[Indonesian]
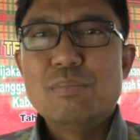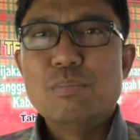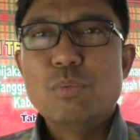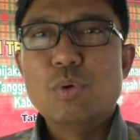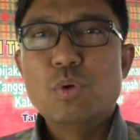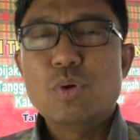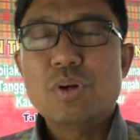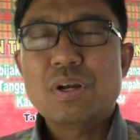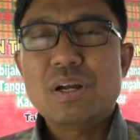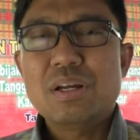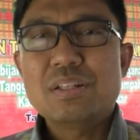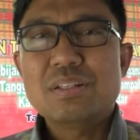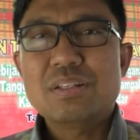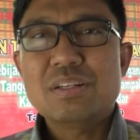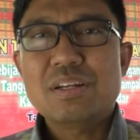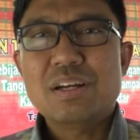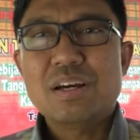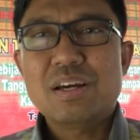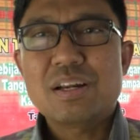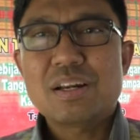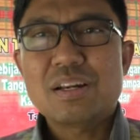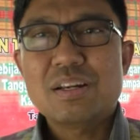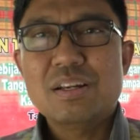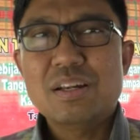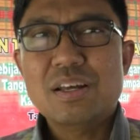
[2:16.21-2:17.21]
bukan
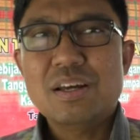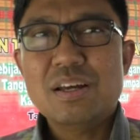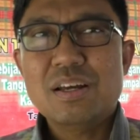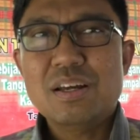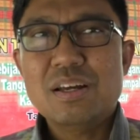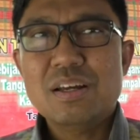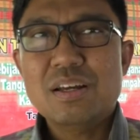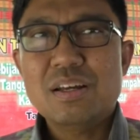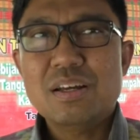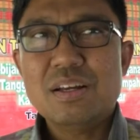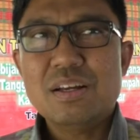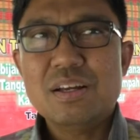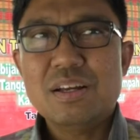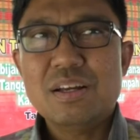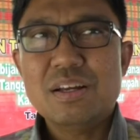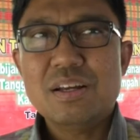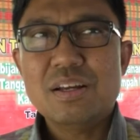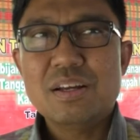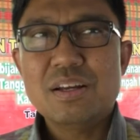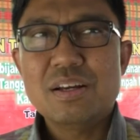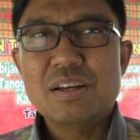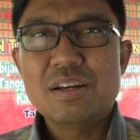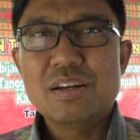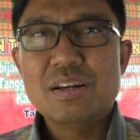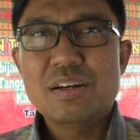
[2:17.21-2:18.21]
karena
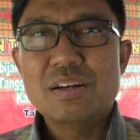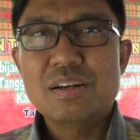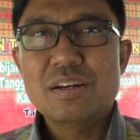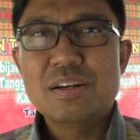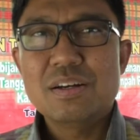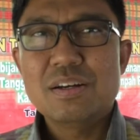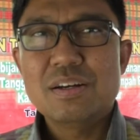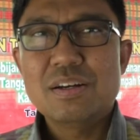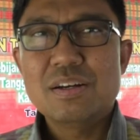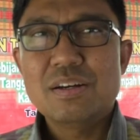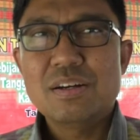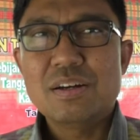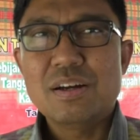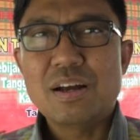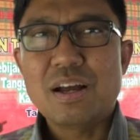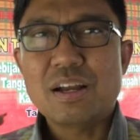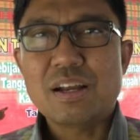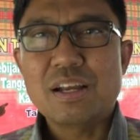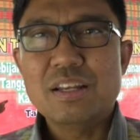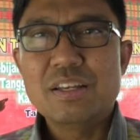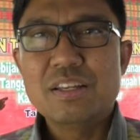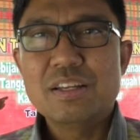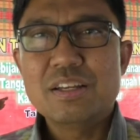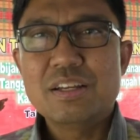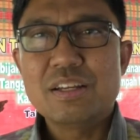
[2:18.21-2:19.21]
uh,
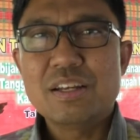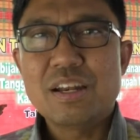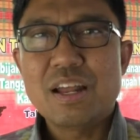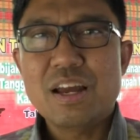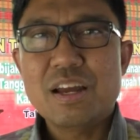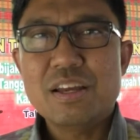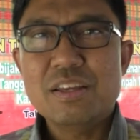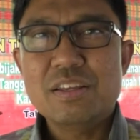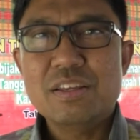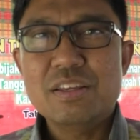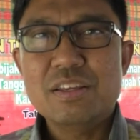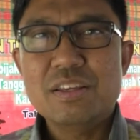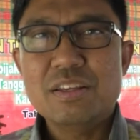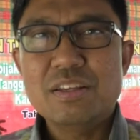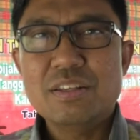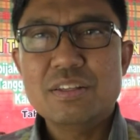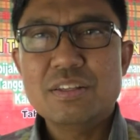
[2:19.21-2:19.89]
akan dikenai